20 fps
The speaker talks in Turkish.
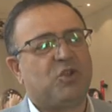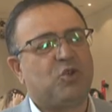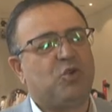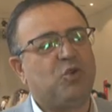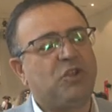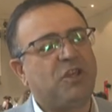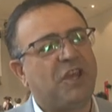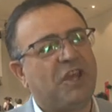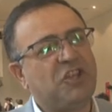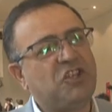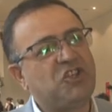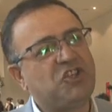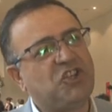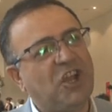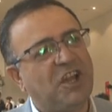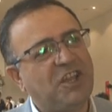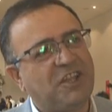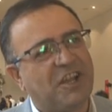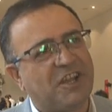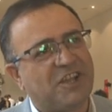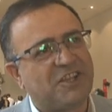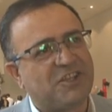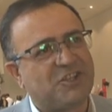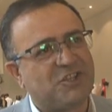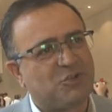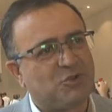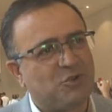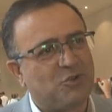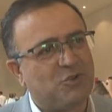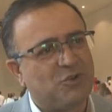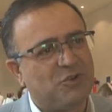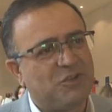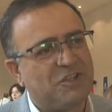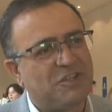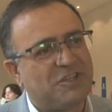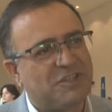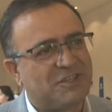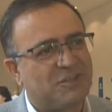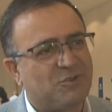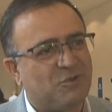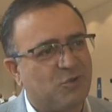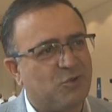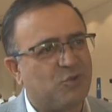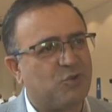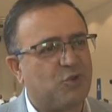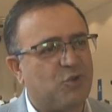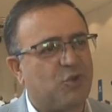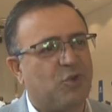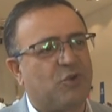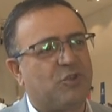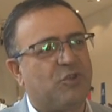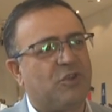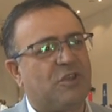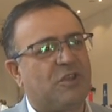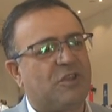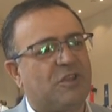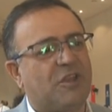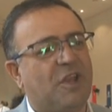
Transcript: Türkiye'nin can yakıcı sorunun işsizlik olduğunu gördük.